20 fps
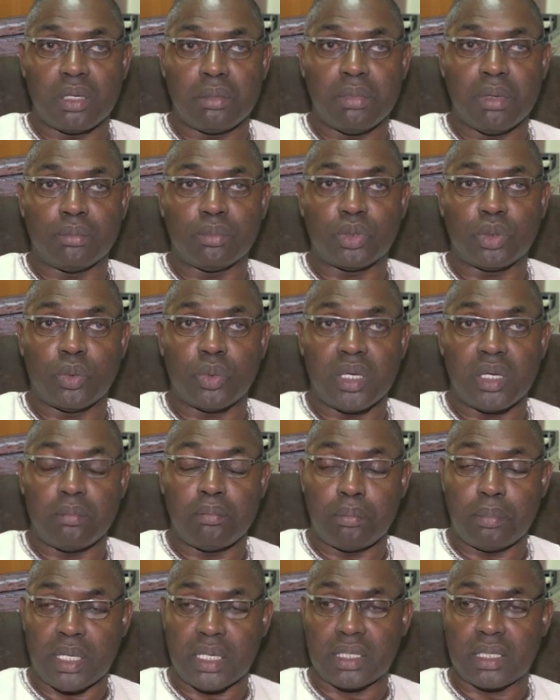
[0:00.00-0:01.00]
Imam Sow est
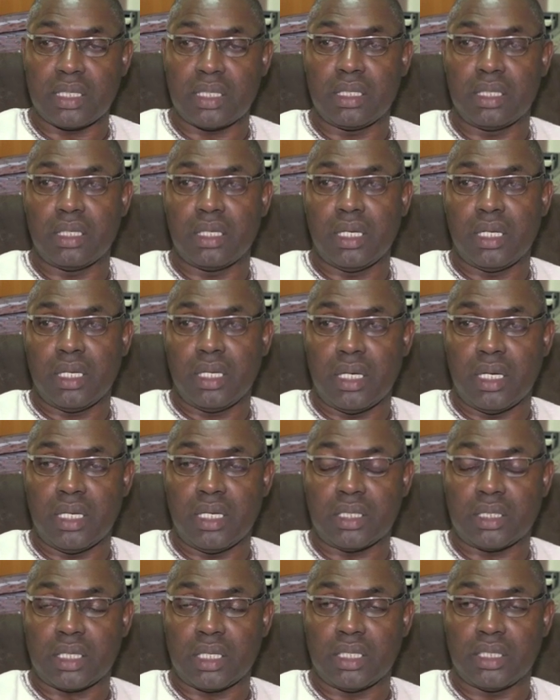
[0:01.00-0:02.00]
parti à
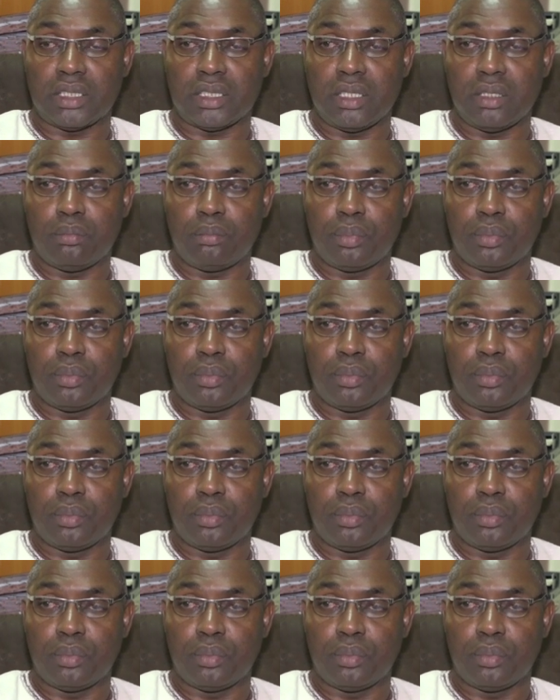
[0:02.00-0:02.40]
l'étranger